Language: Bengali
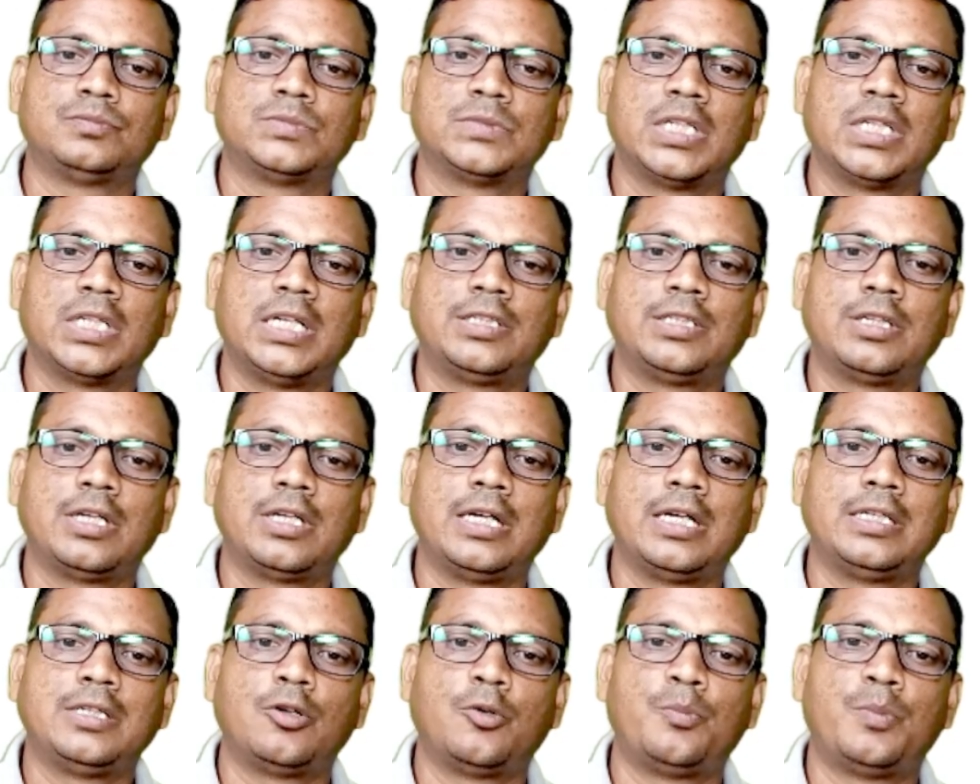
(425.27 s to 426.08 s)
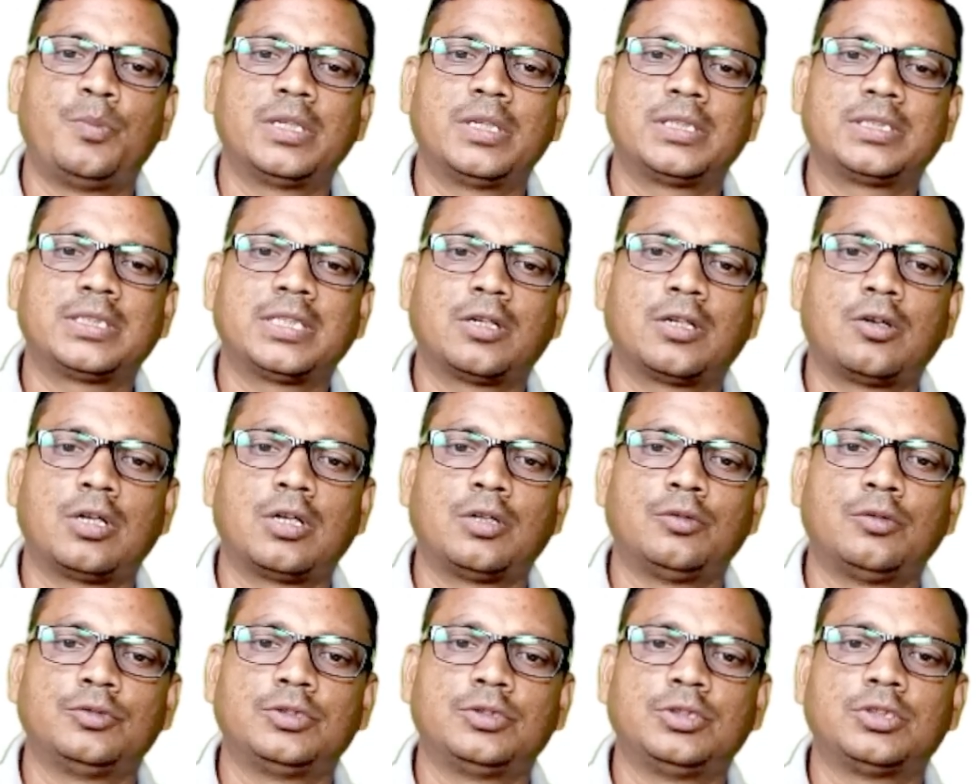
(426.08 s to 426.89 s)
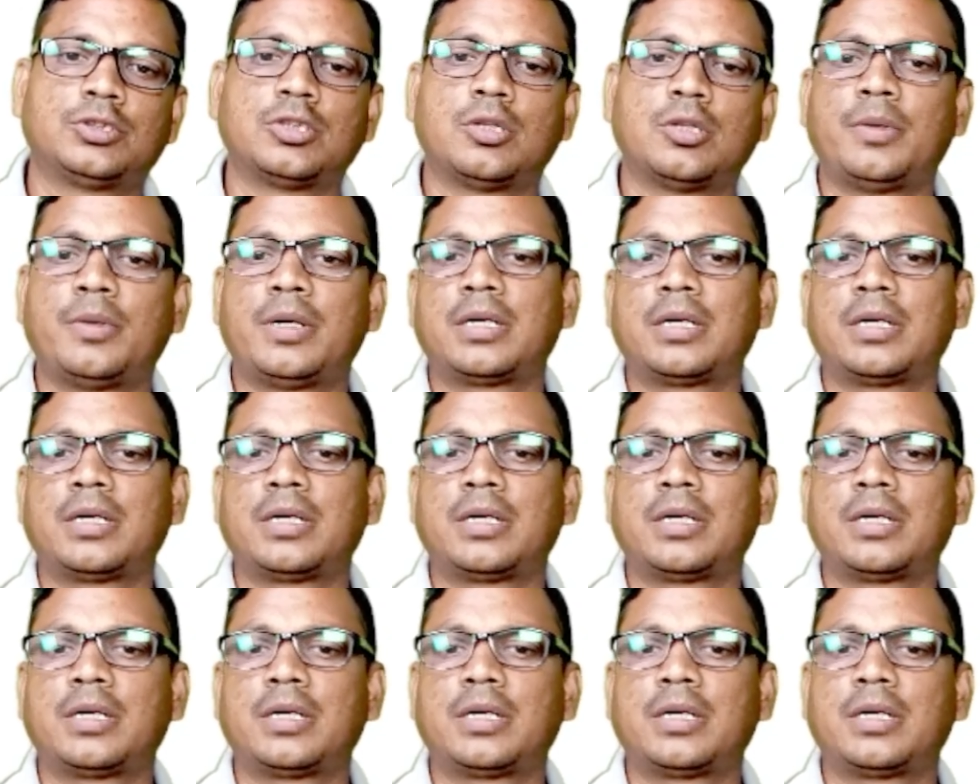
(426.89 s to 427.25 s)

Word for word: এই এই অভ্যাসটা করা উচিত সবার